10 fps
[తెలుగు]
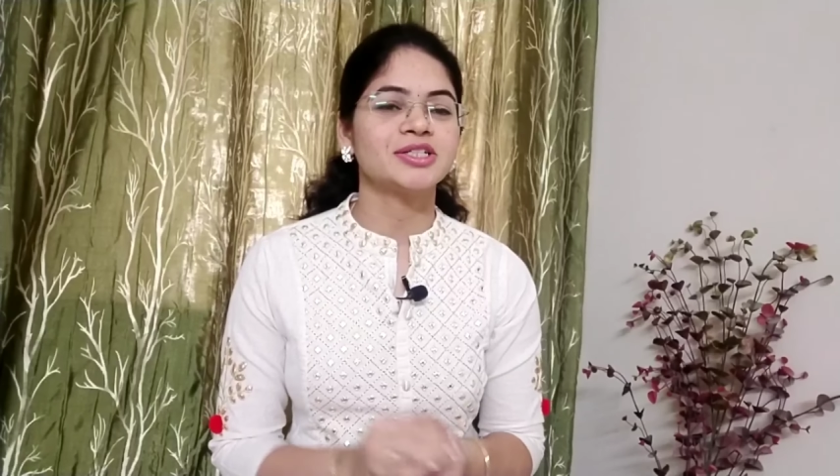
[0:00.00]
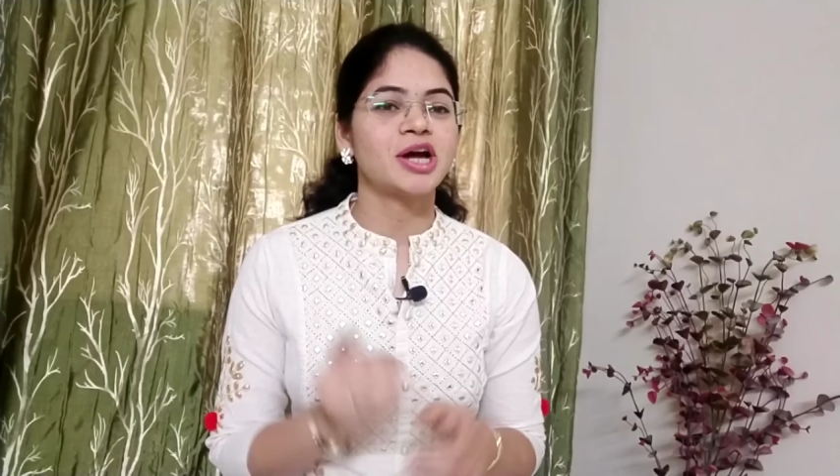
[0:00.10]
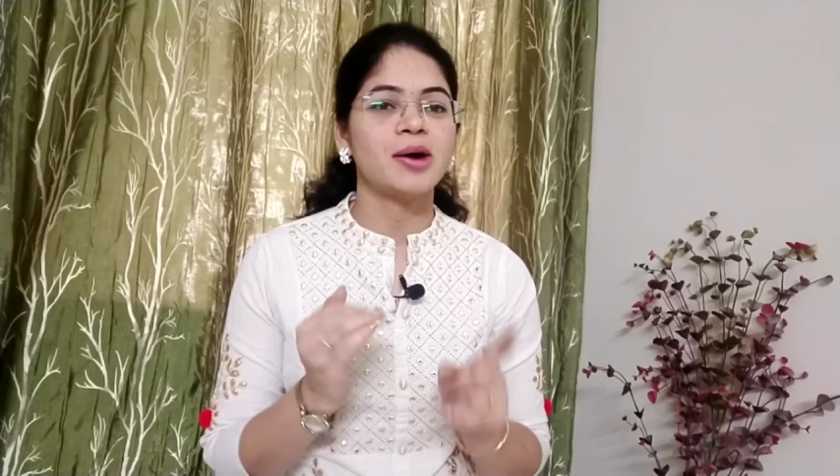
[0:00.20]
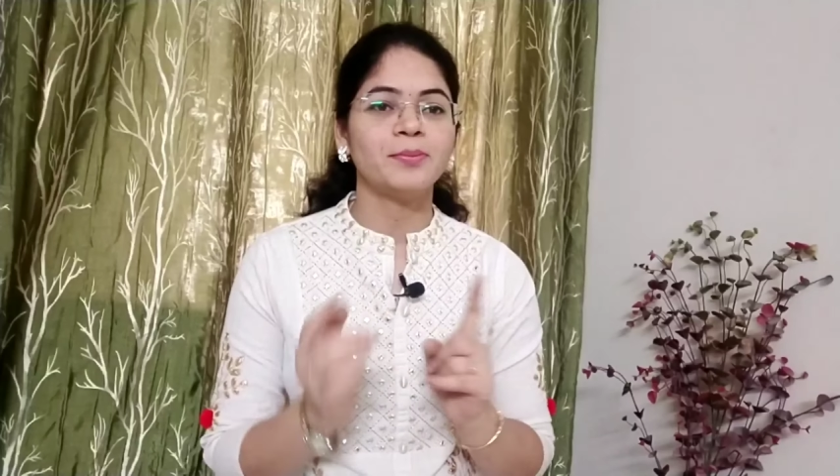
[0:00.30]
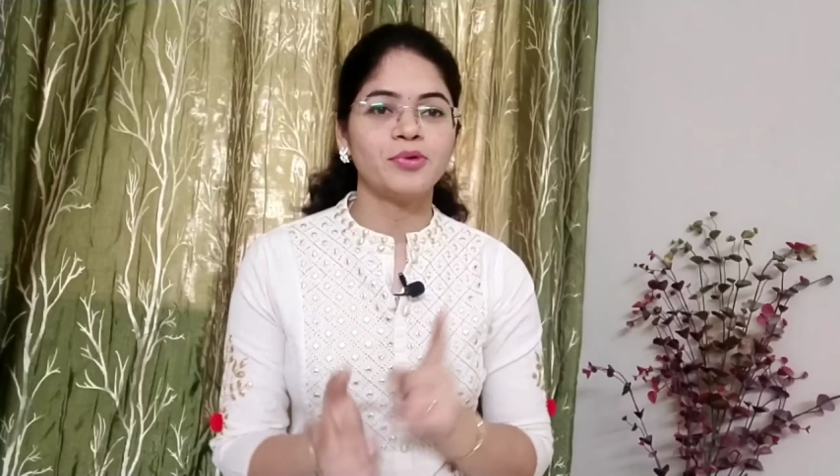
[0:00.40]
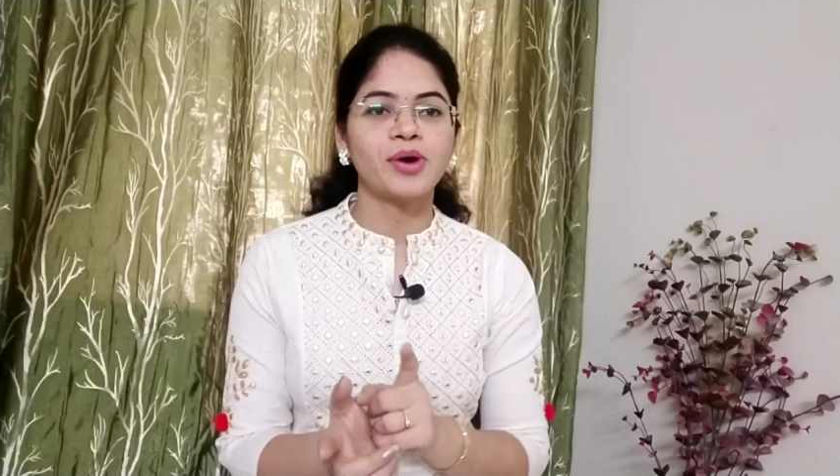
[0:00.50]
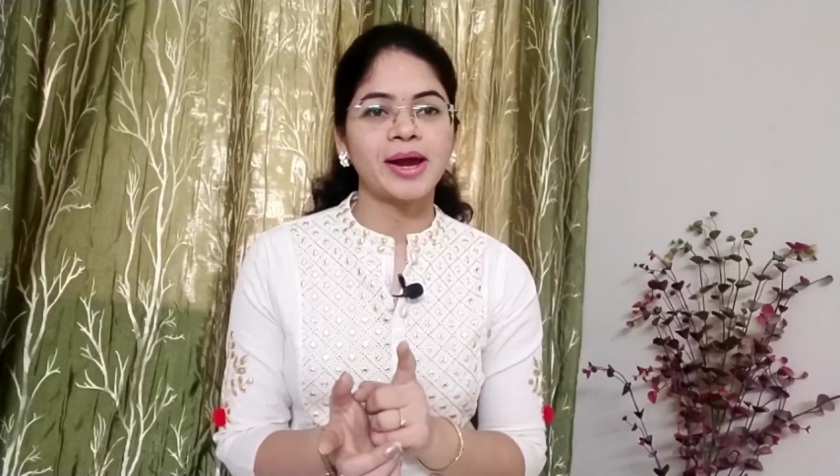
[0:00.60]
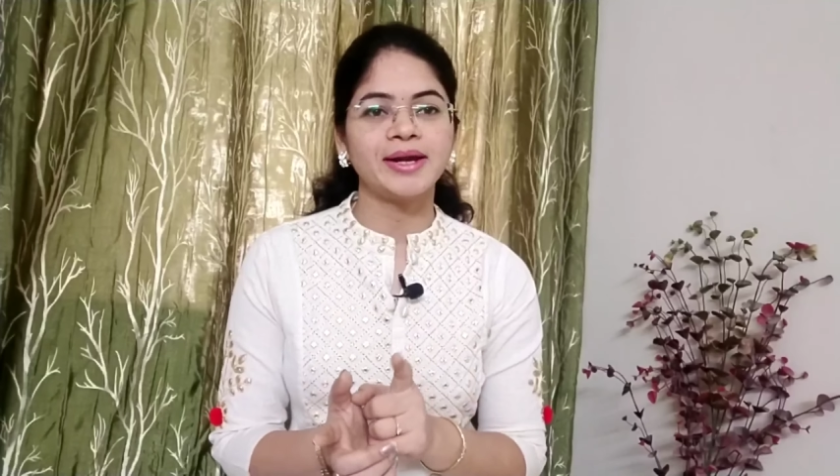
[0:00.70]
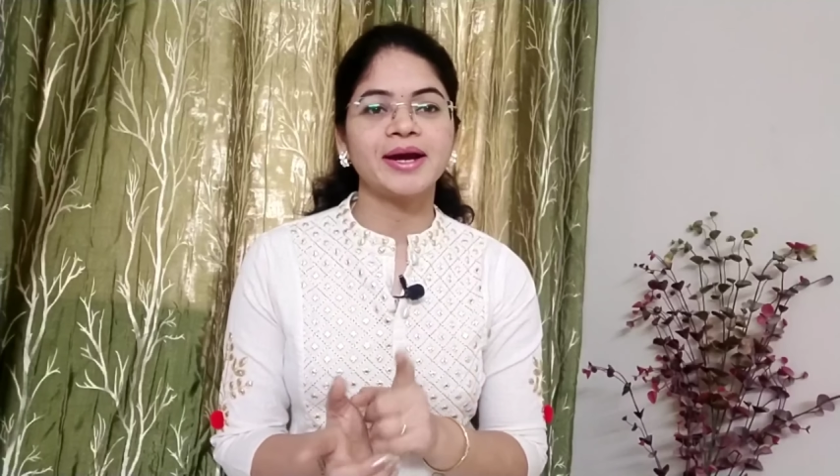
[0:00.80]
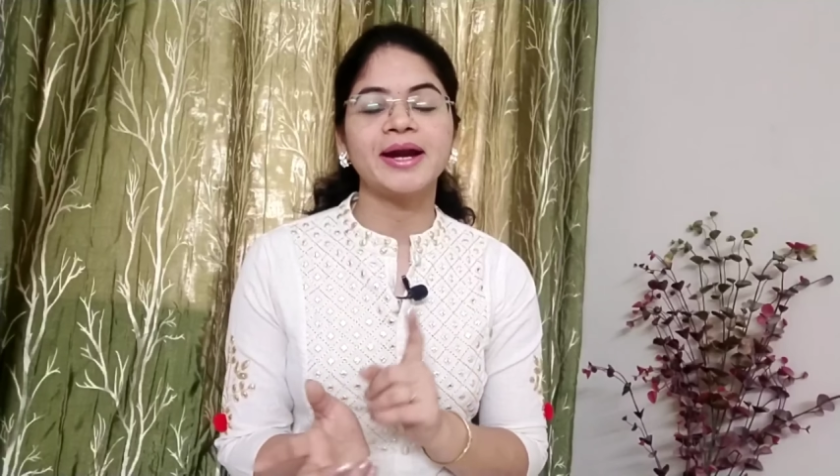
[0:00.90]
షాంపూ
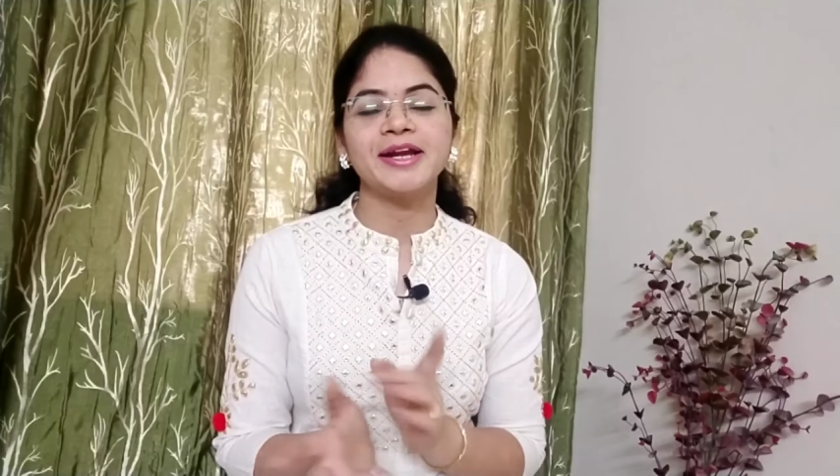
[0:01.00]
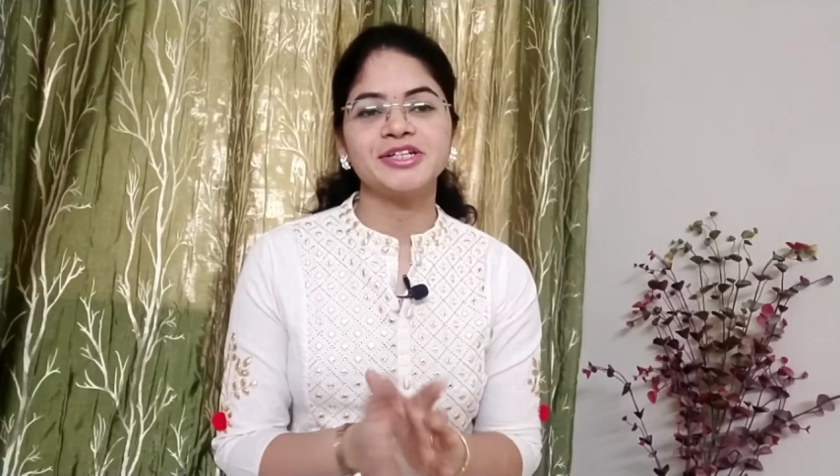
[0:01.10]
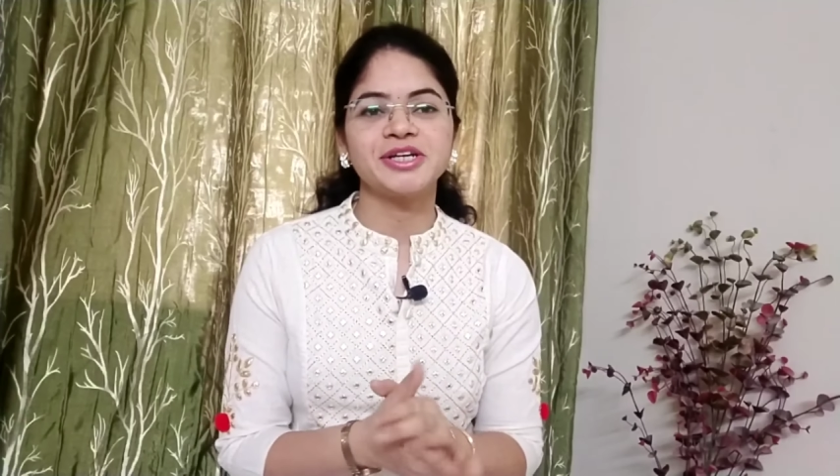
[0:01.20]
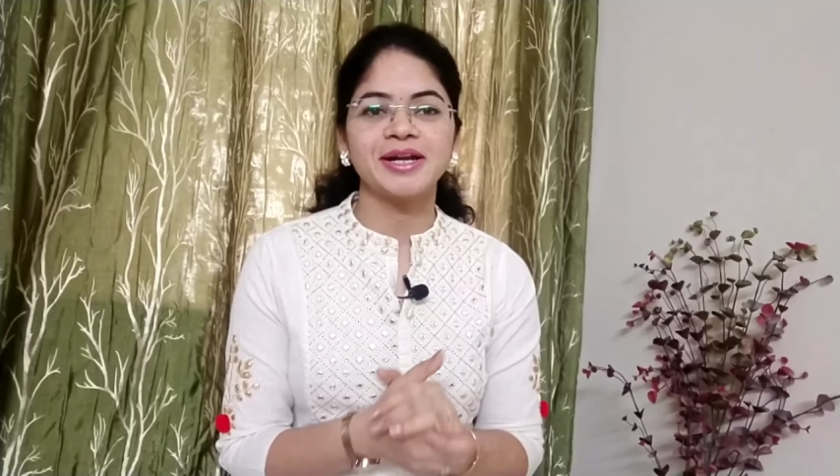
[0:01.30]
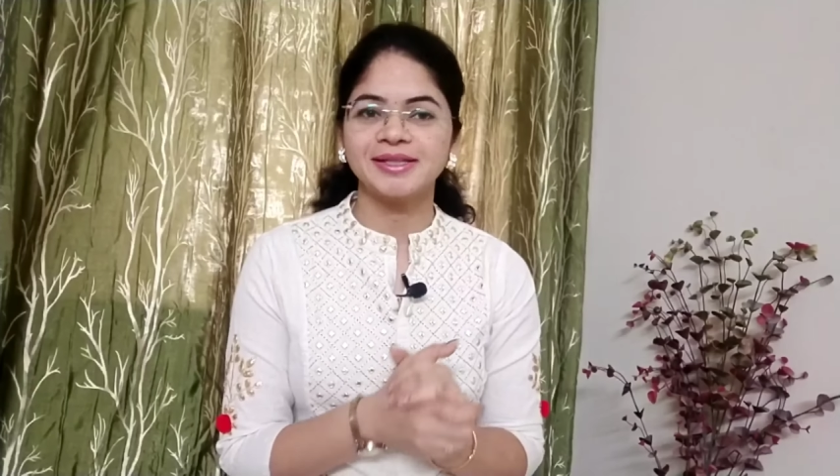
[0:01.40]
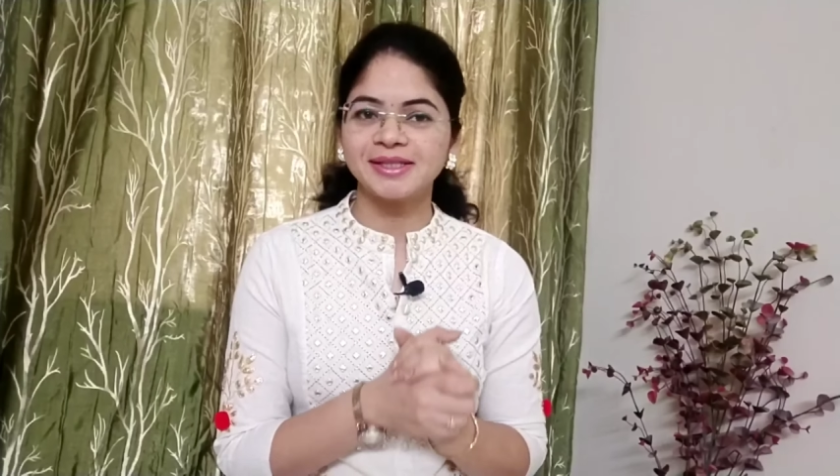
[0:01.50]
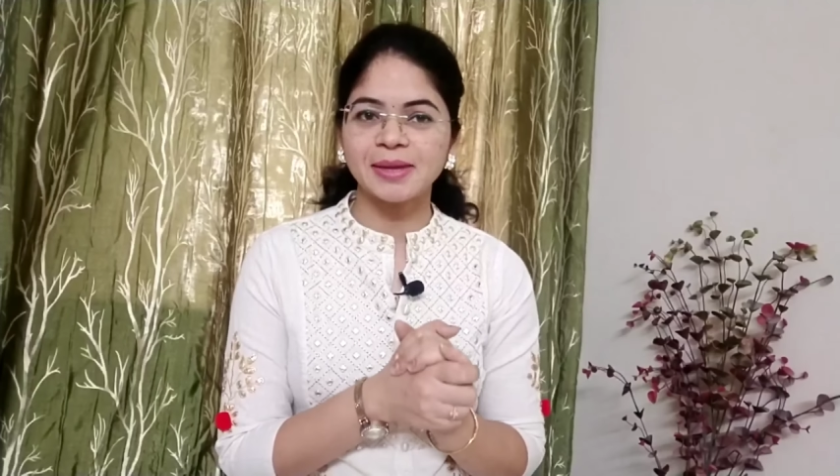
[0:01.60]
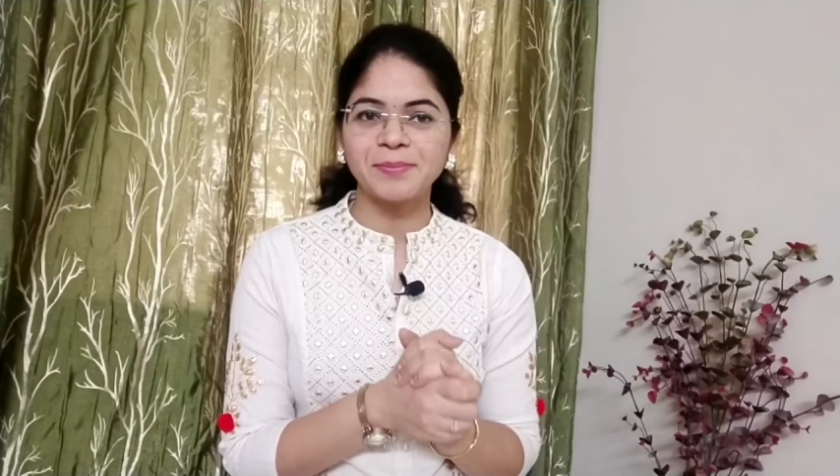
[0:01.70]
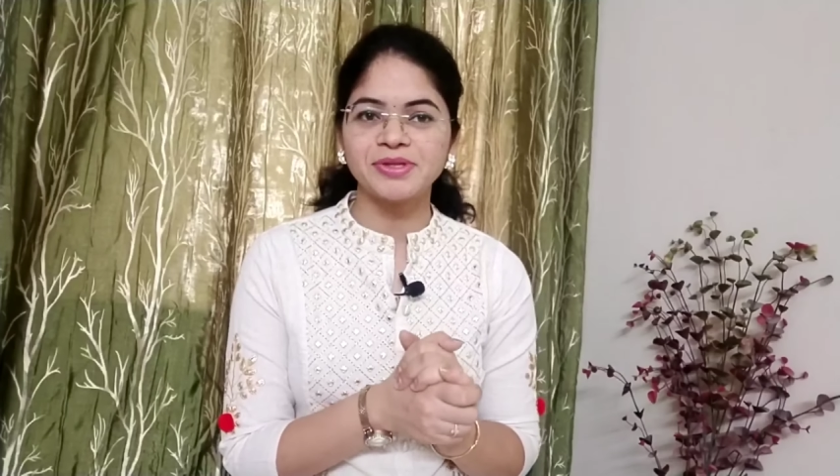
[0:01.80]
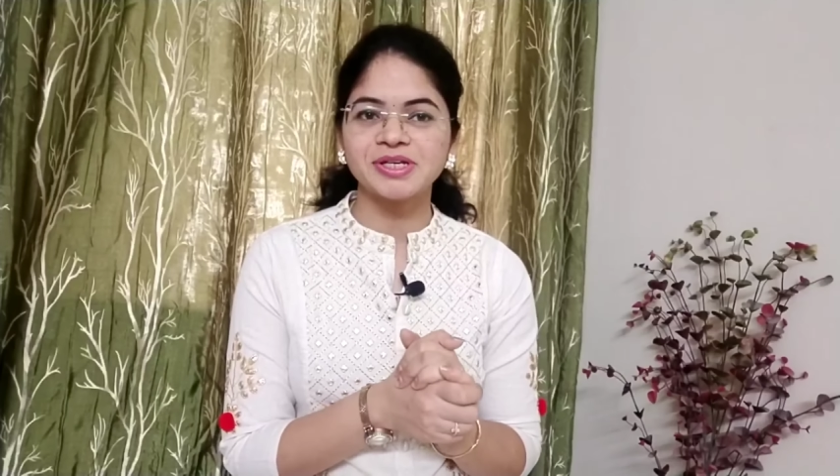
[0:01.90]
అండ్ కండిషనర్ అయితే
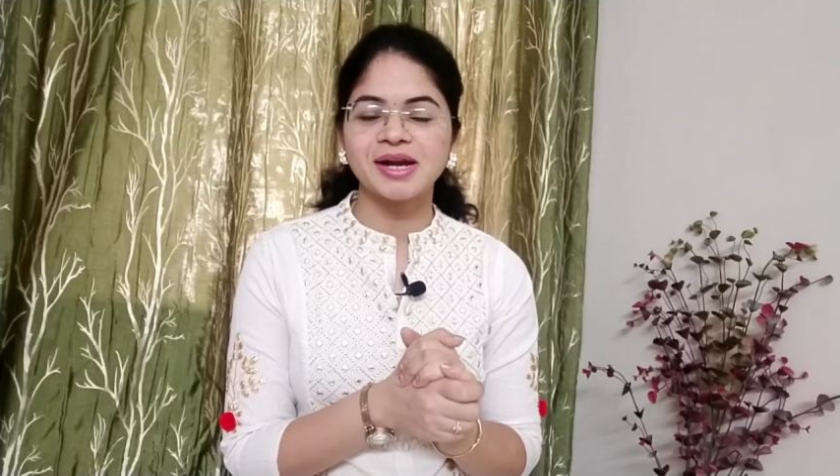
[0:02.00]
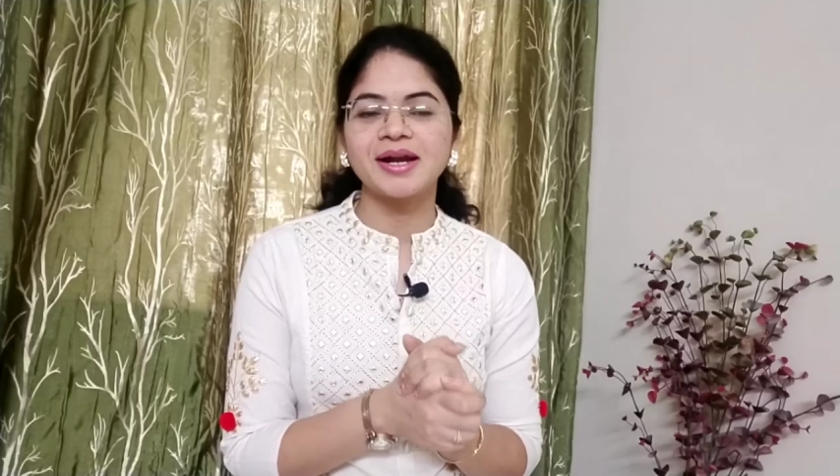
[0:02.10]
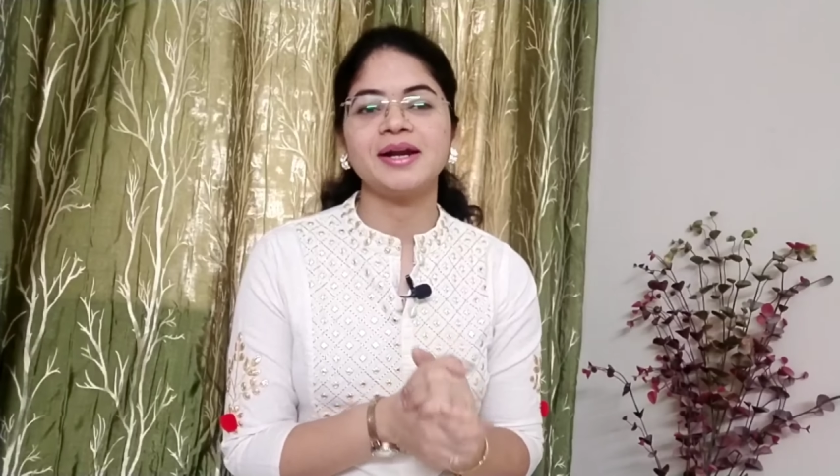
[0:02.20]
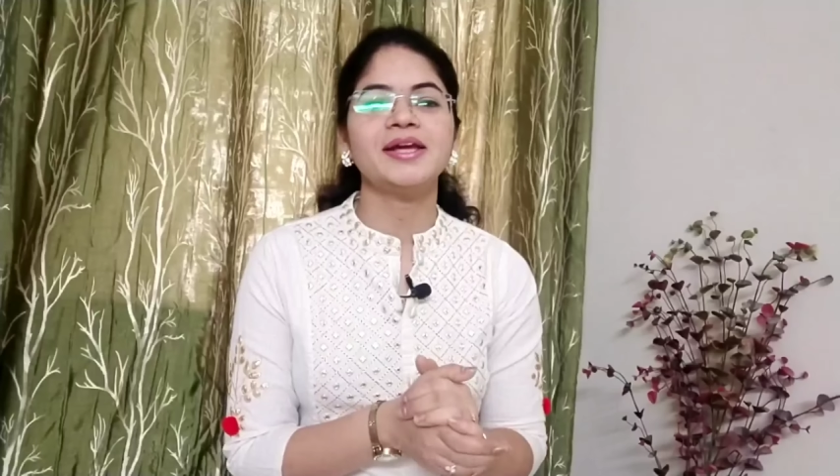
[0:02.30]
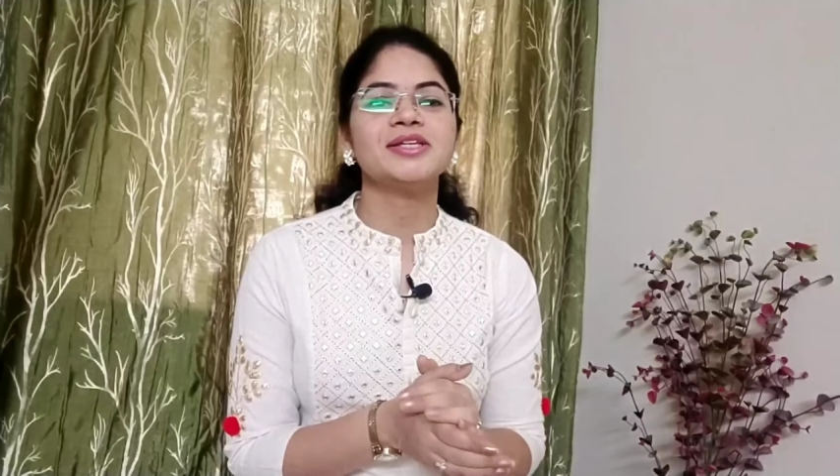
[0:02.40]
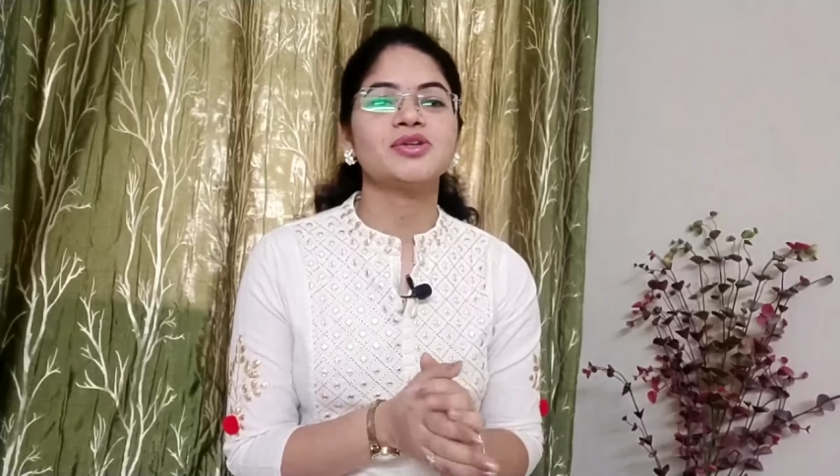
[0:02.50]
తెప్పించానండి